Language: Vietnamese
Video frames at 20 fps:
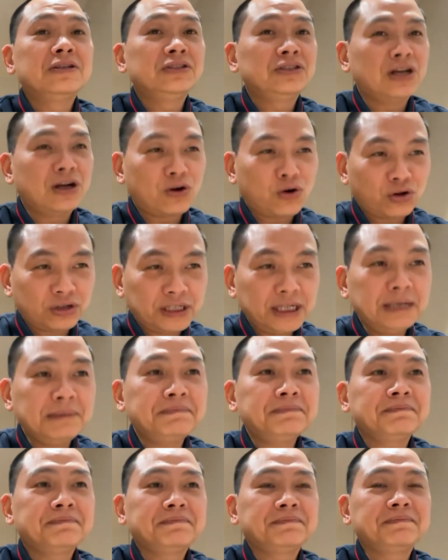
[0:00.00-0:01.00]
nhờ có
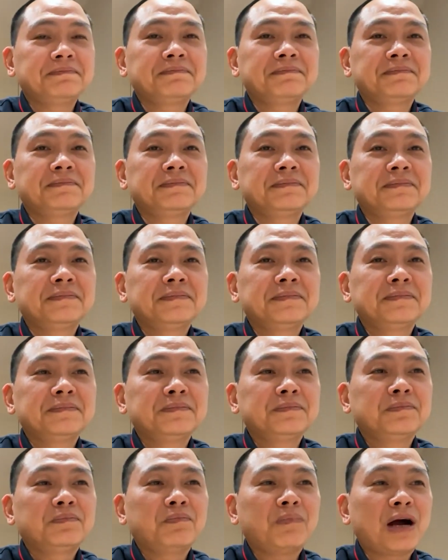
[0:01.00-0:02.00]
thím
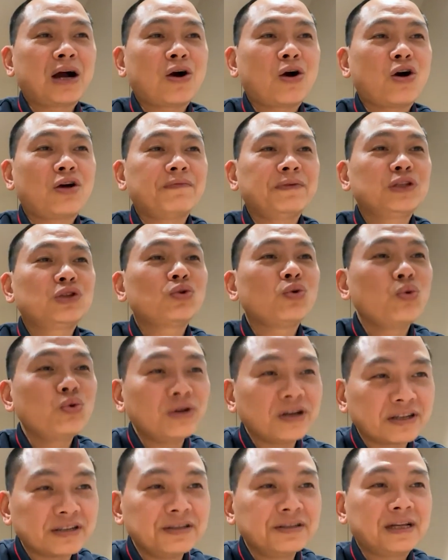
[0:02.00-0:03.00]
mà con mới
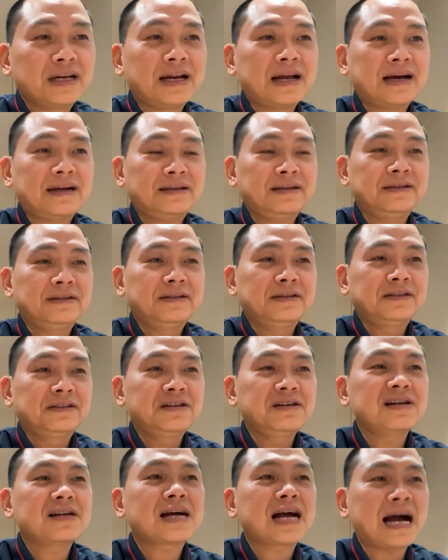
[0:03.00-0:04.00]
tu được như thế này.
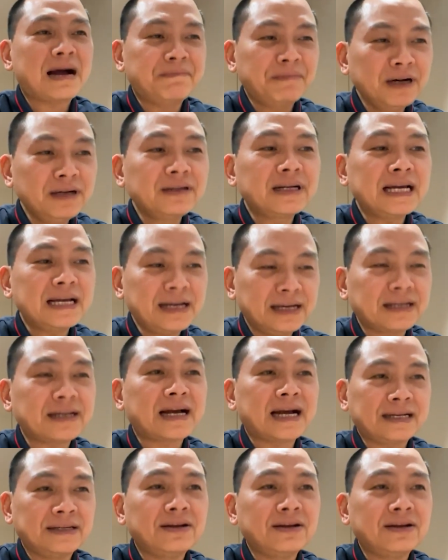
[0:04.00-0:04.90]
Tức là cảm ơn cái nghịch